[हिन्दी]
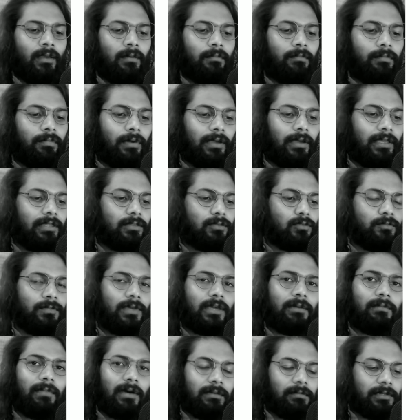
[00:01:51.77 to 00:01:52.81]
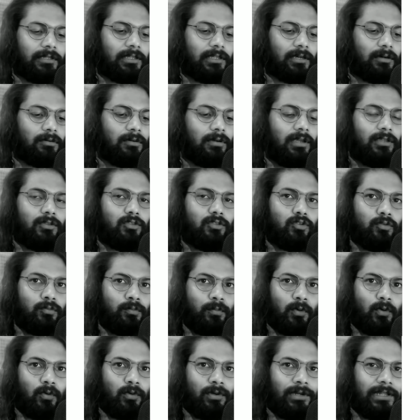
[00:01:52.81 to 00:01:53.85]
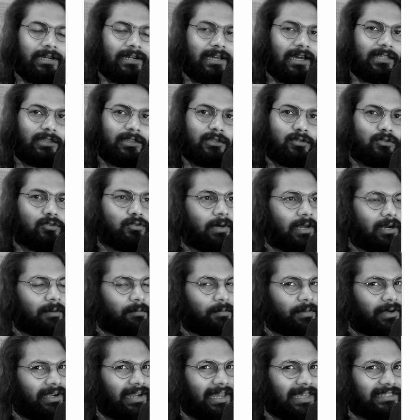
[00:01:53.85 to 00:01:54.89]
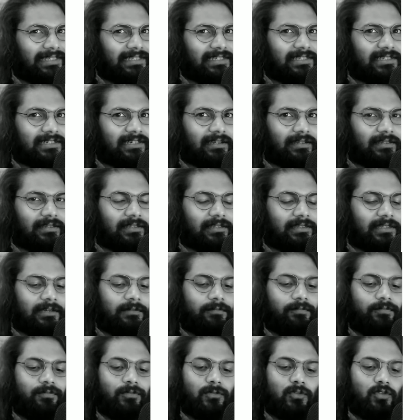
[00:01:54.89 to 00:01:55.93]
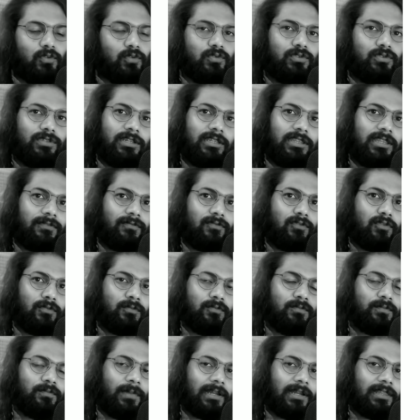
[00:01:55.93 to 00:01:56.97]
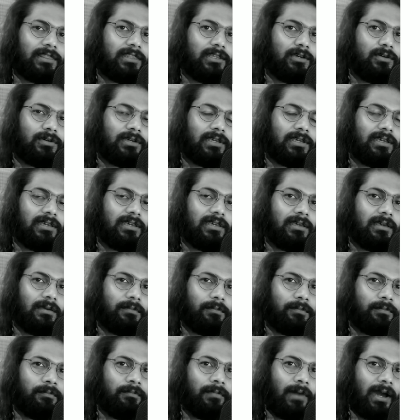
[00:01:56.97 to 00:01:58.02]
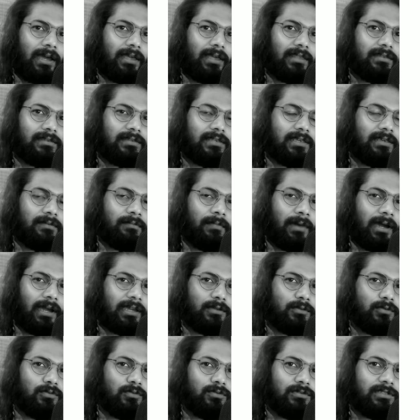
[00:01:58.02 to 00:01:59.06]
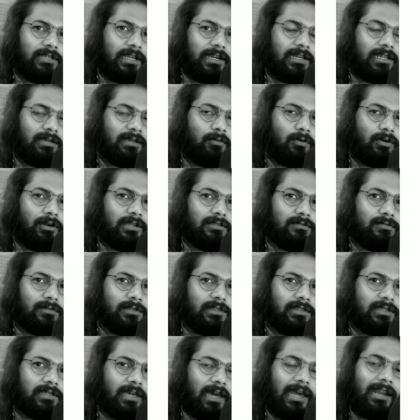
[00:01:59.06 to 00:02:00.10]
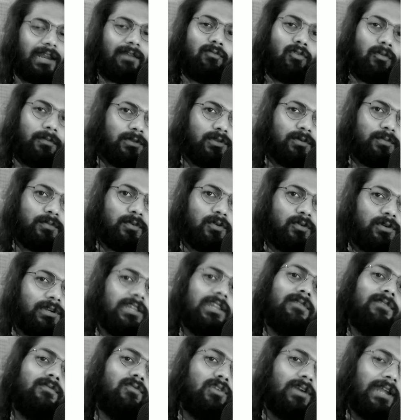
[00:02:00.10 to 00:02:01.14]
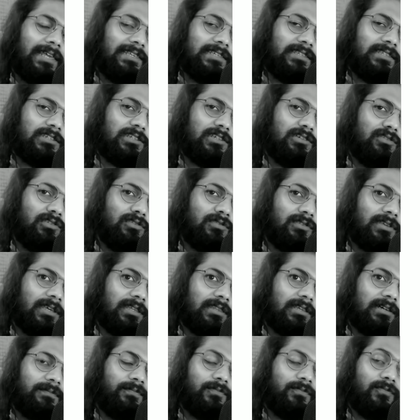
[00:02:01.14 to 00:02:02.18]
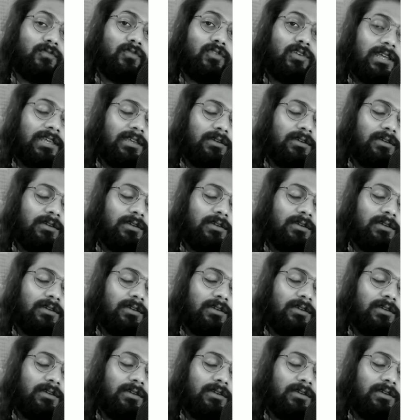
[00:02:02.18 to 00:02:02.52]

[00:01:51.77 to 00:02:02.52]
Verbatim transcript: भाई तुम एक बात बताओ तुम प्रोटीन खाते हो तुम्हारा पेट डाइजेस्ट कर देता है दूसरी तरफ तुम पढ़ते हो कि माँ से माँ के दूध से एंटीबॉडीज़ मिलती है अरे वो भी तो प्रोटीन है वो डाइजेस्ट क्यों नहीं हो जाता वो नहीं